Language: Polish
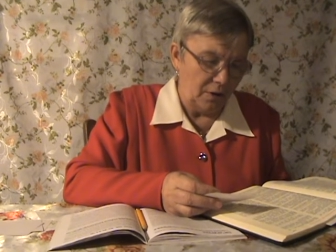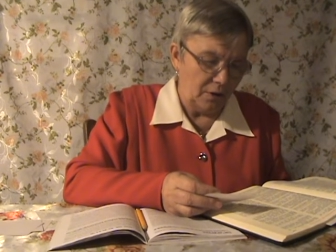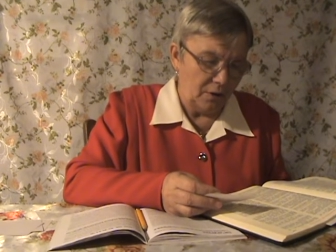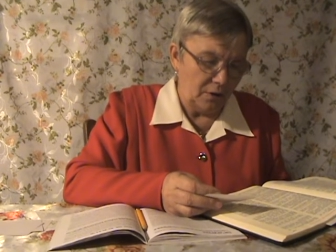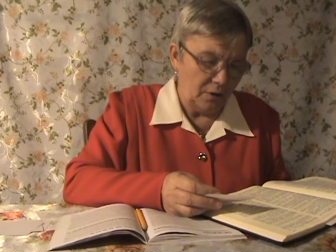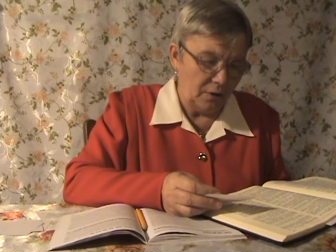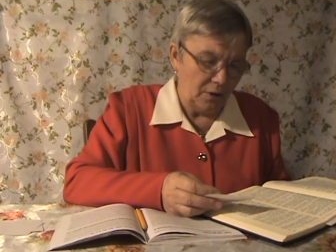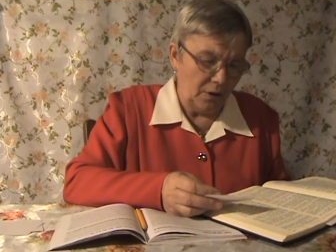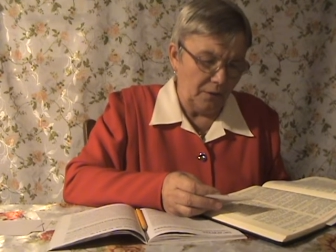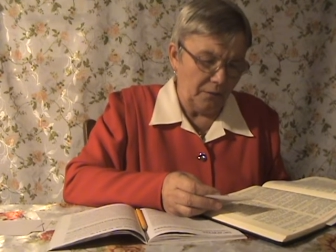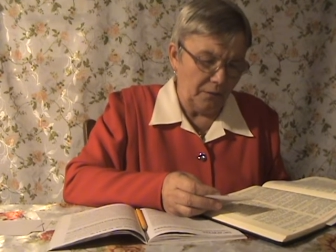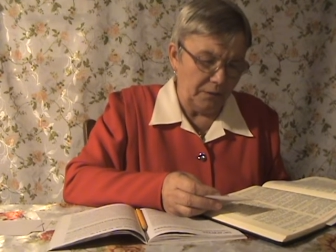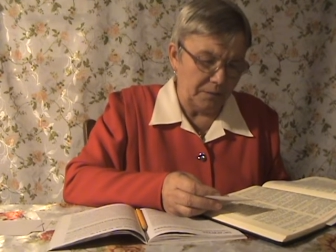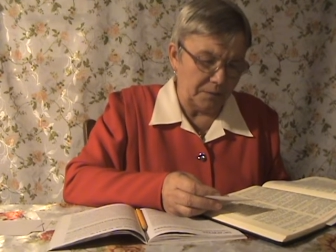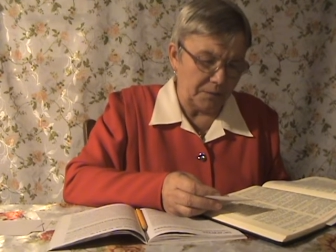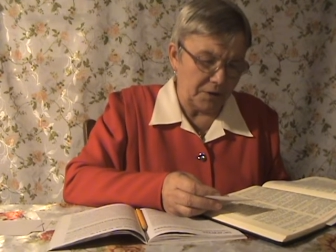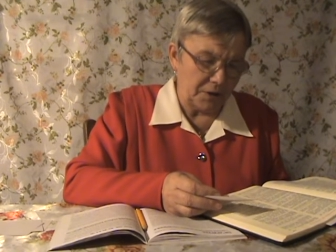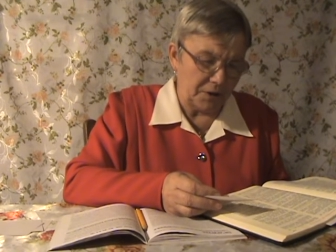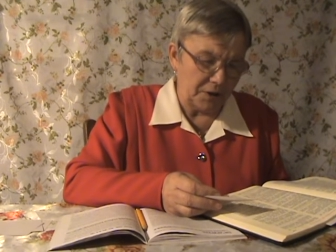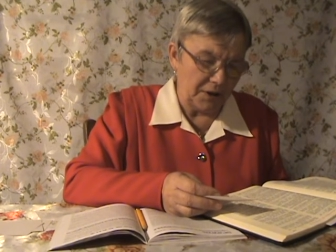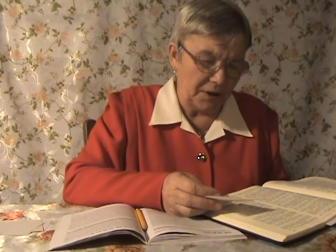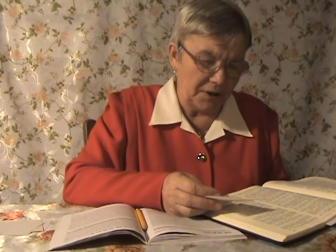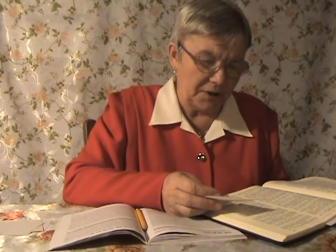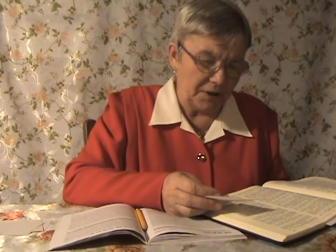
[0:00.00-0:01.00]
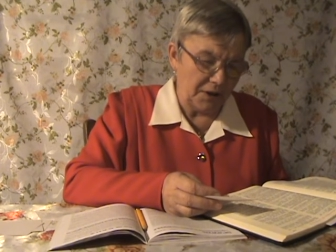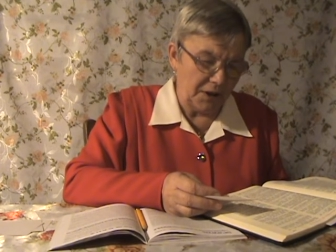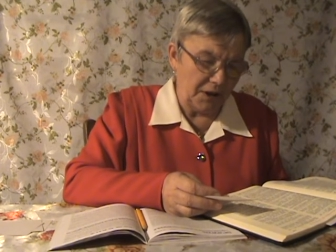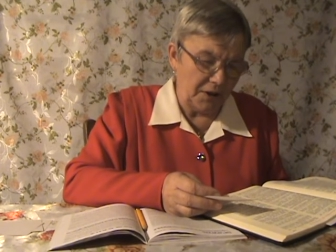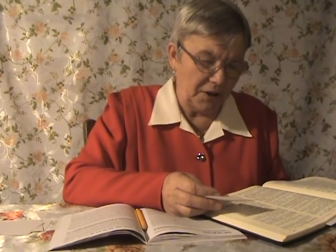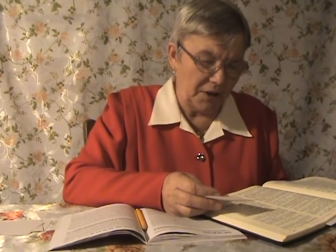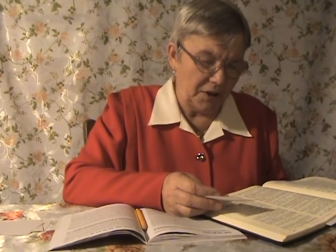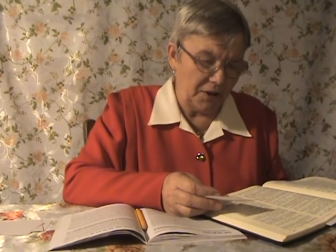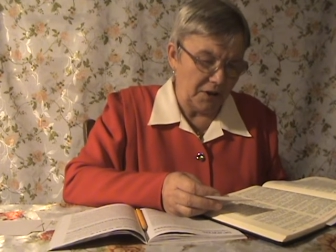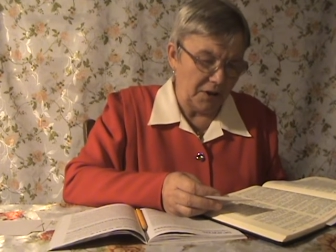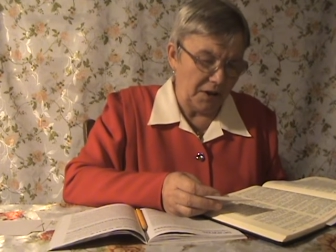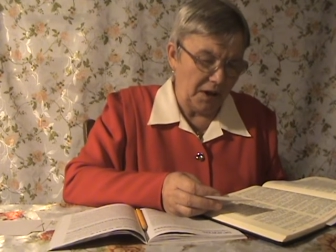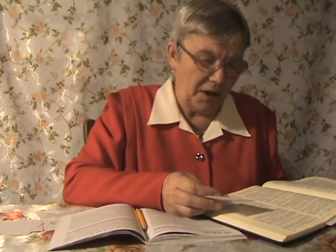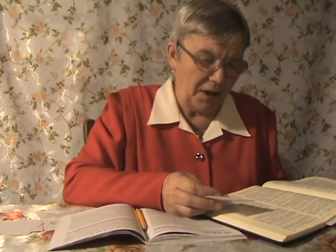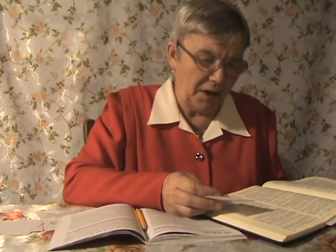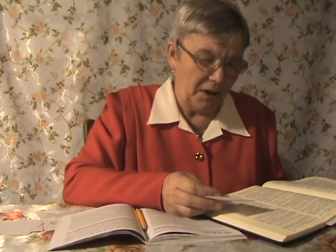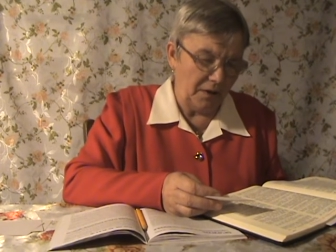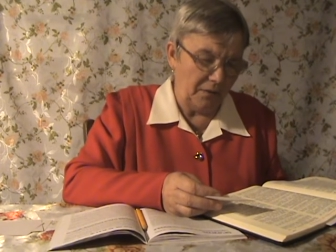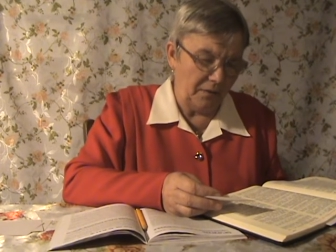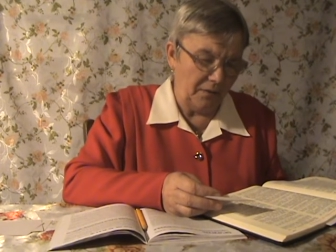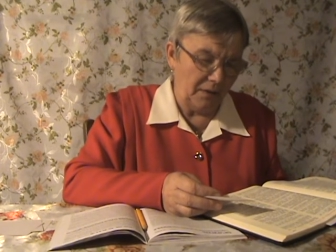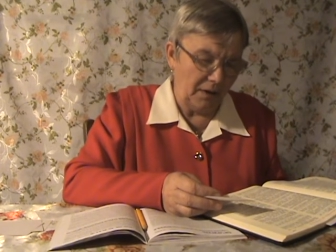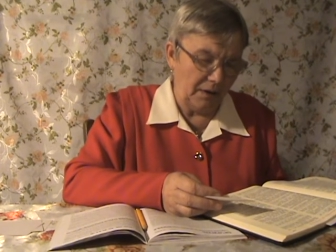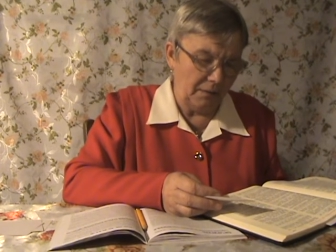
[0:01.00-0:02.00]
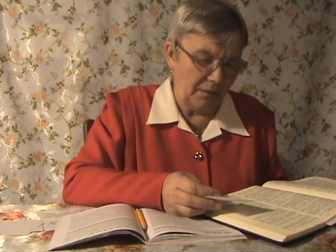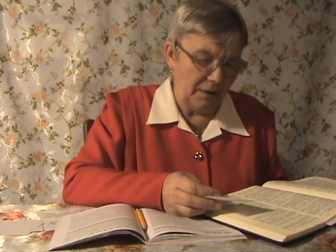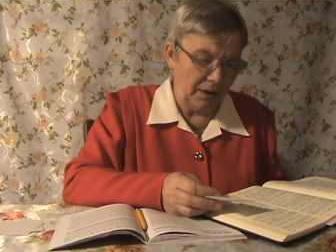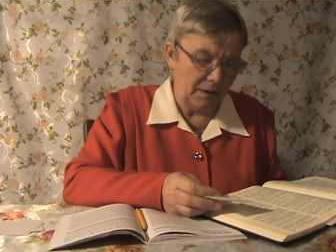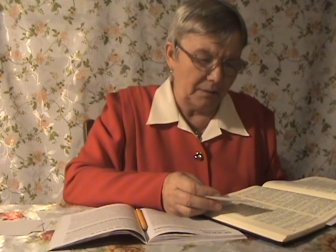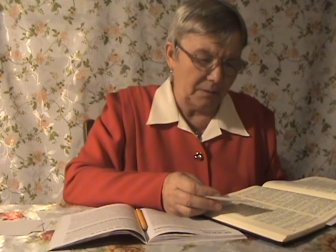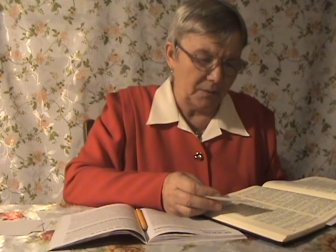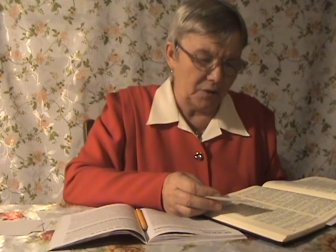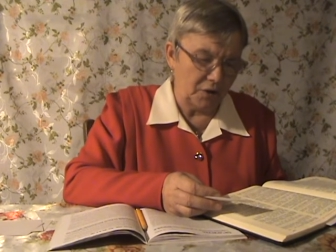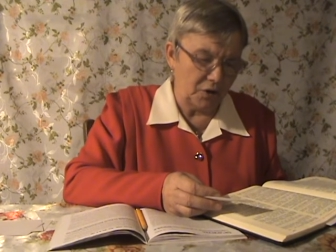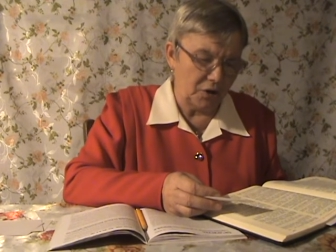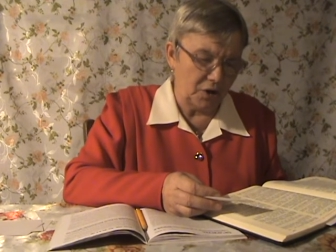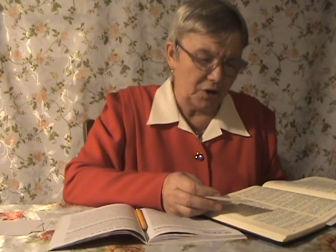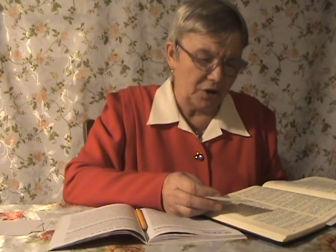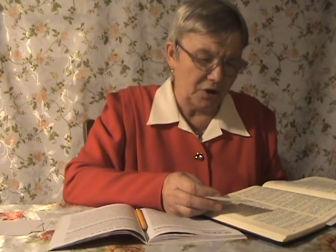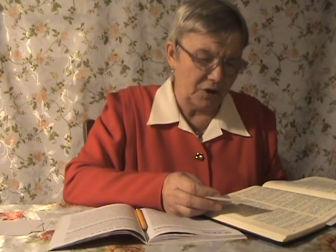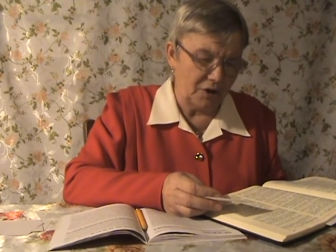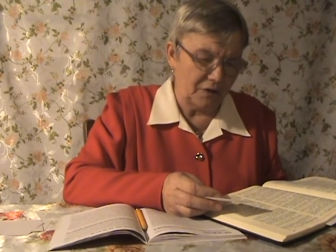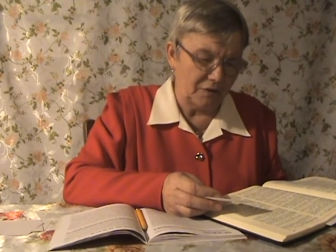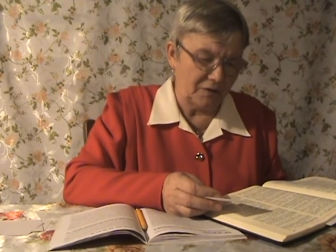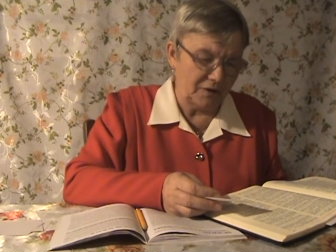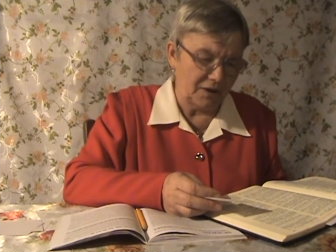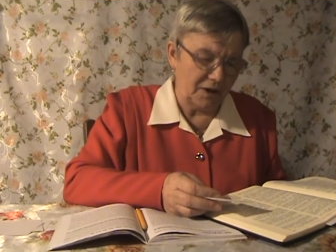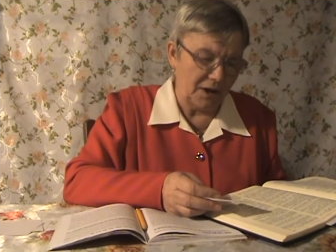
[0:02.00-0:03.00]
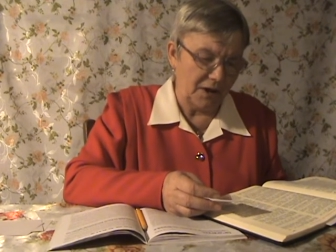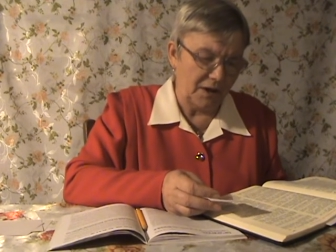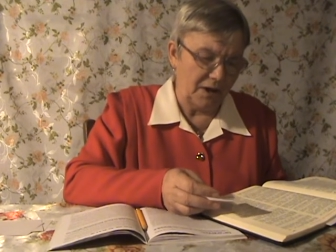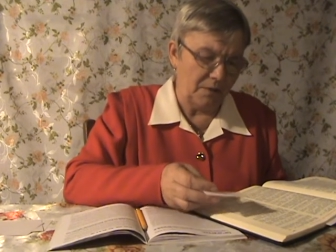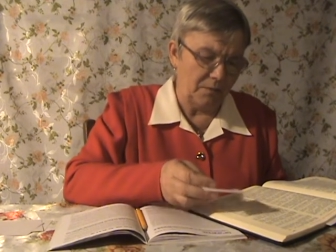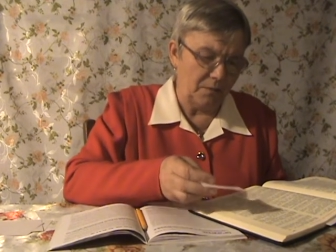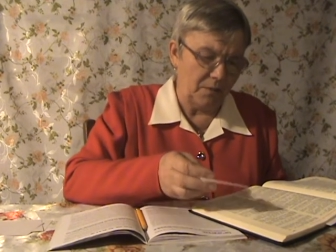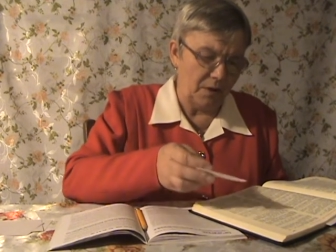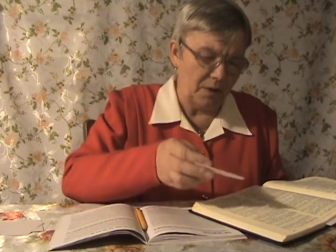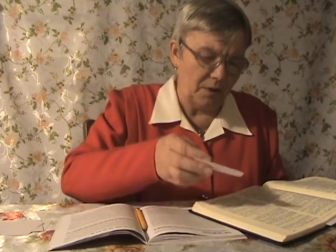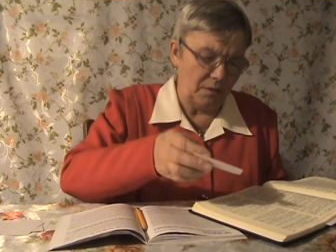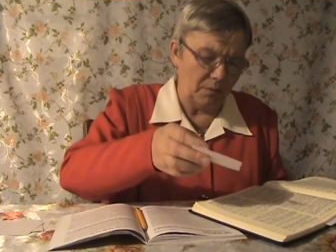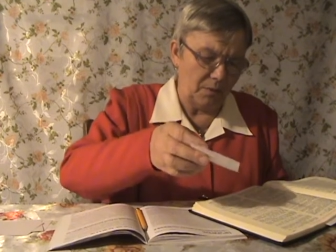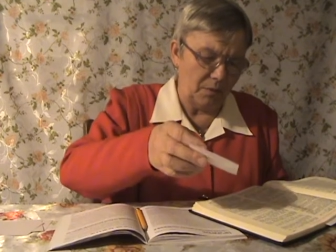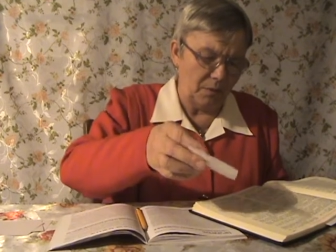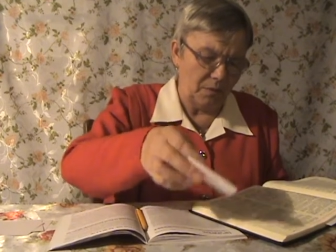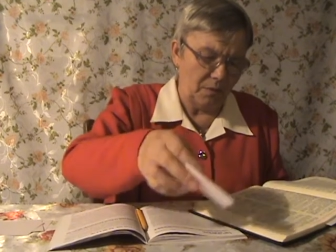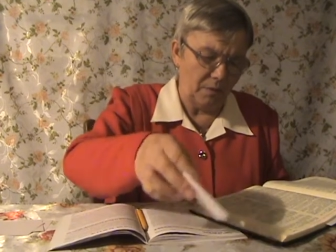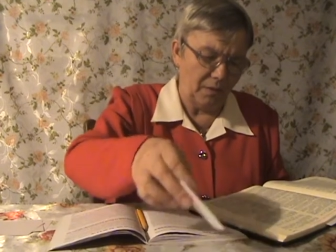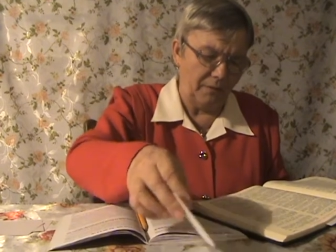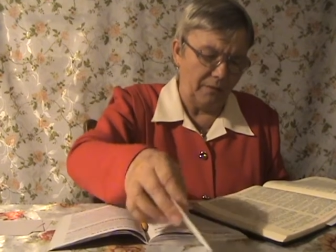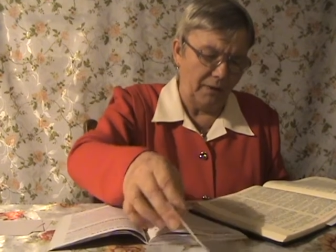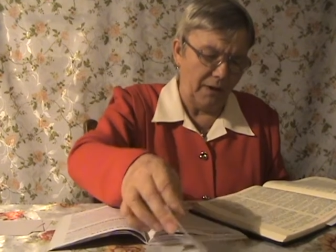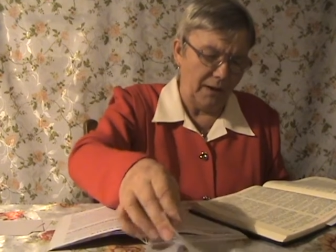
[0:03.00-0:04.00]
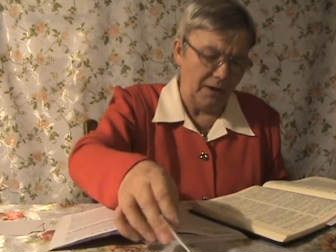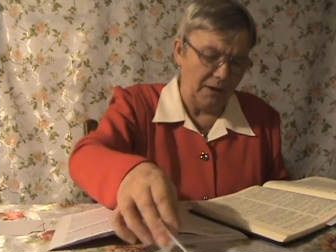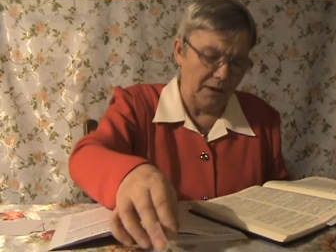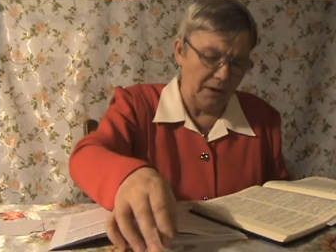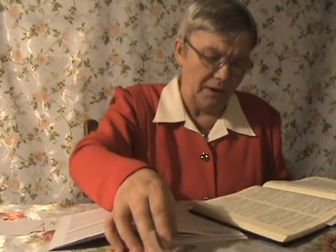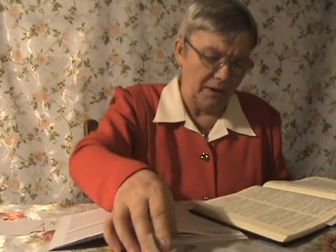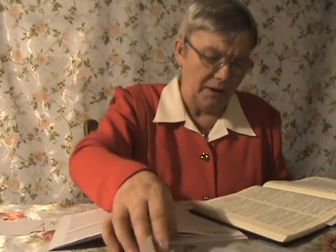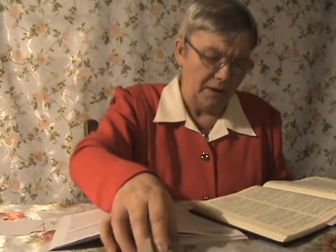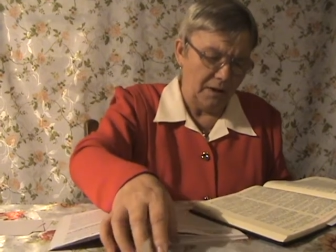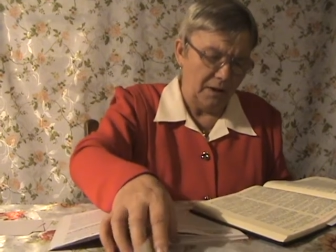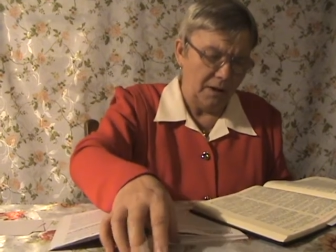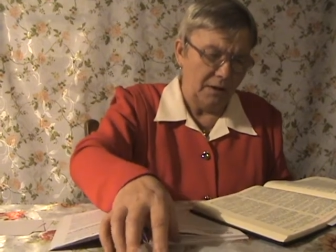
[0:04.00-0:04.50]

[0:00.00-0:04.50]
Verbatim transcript: Nowe przykazanie daję wam, abyście się wzajemnie miłowali,